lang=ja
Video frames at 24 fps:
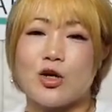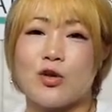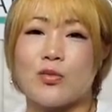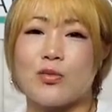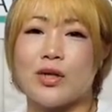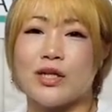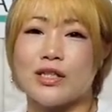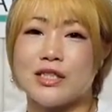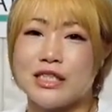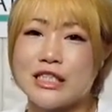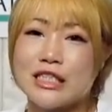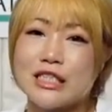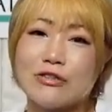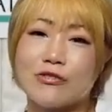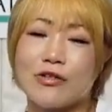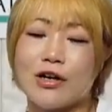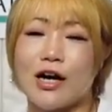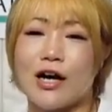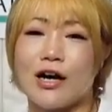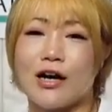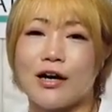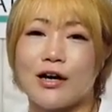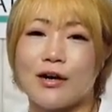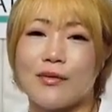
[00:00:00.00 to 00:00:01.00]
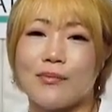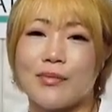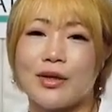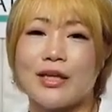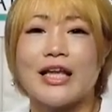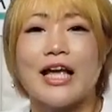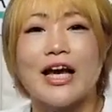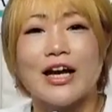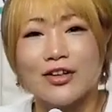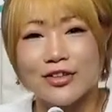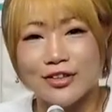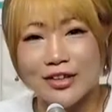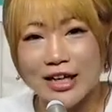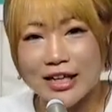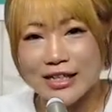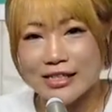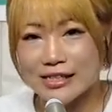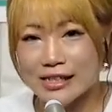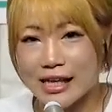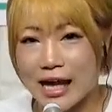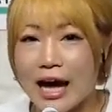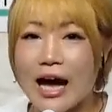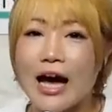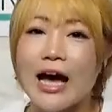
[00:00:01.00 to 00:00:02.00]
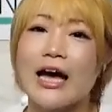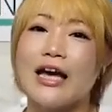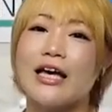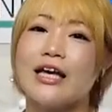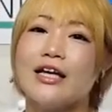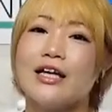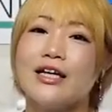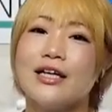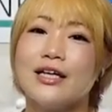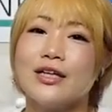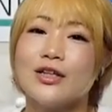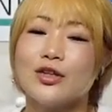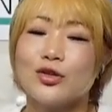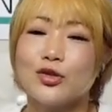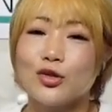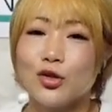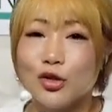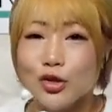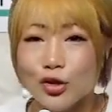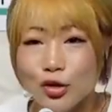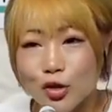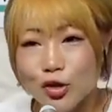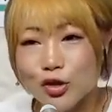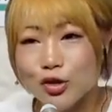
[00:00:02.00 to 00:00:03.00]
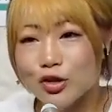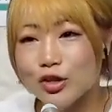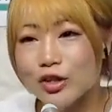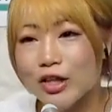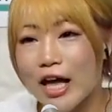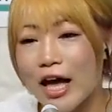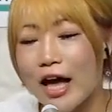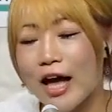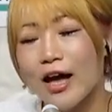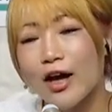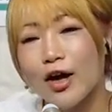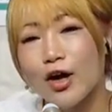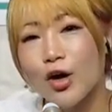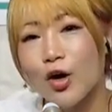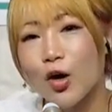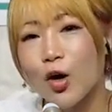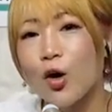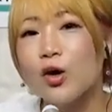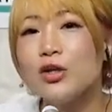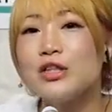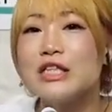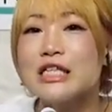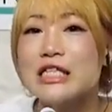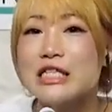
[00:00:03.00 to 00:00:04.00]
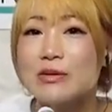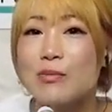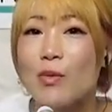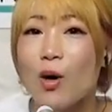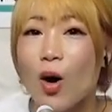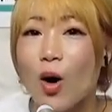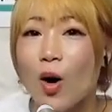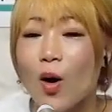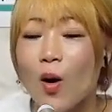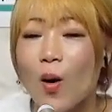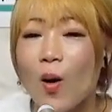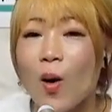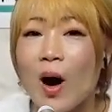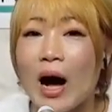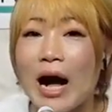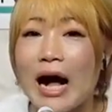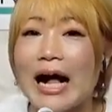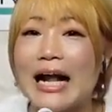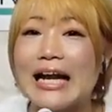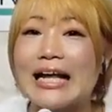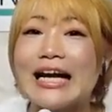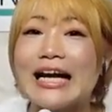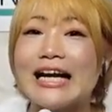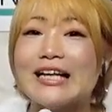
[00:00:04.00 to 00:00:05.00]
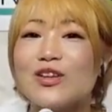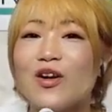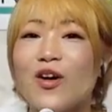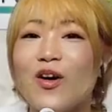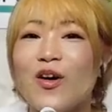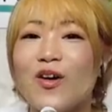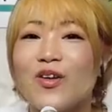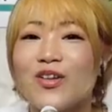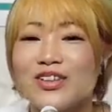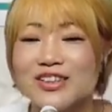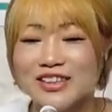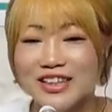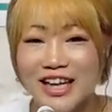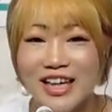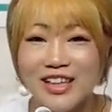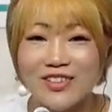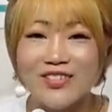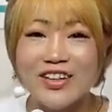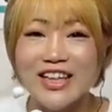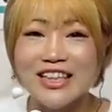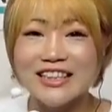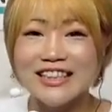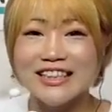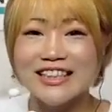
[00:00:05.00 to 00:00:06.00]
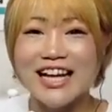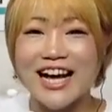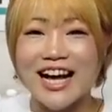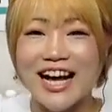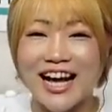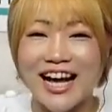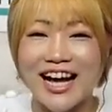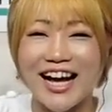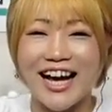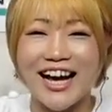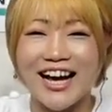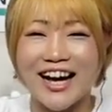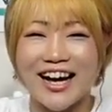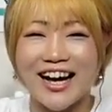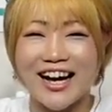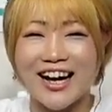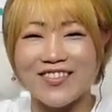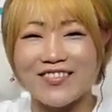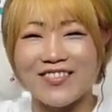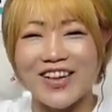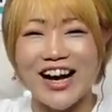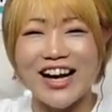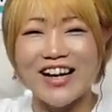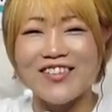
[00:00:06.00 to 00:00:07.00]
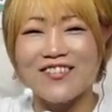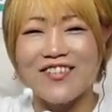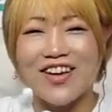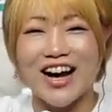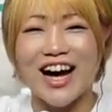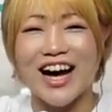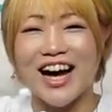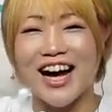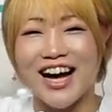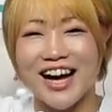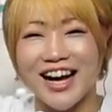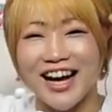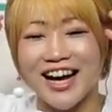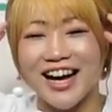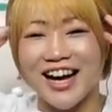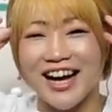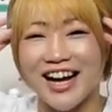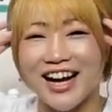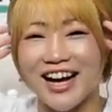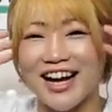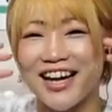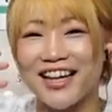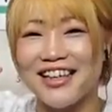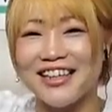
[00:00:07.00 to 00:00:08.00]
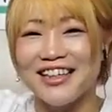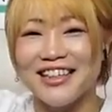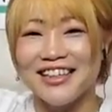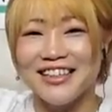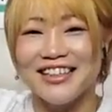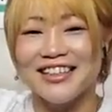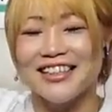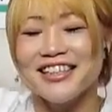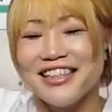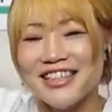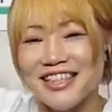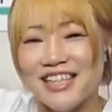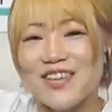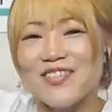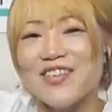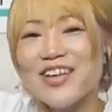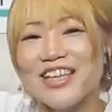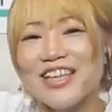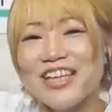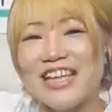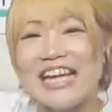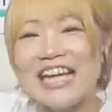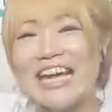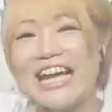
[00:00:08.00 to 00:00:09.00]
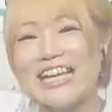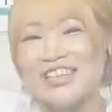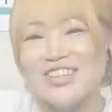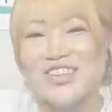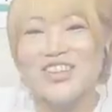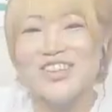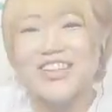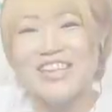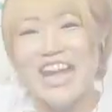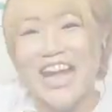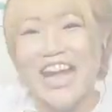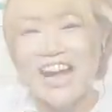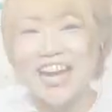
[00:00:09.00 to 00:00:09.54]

曜日8時は見てください。ということで本日もありがとうございました。バイバイ。喋ったね、一人で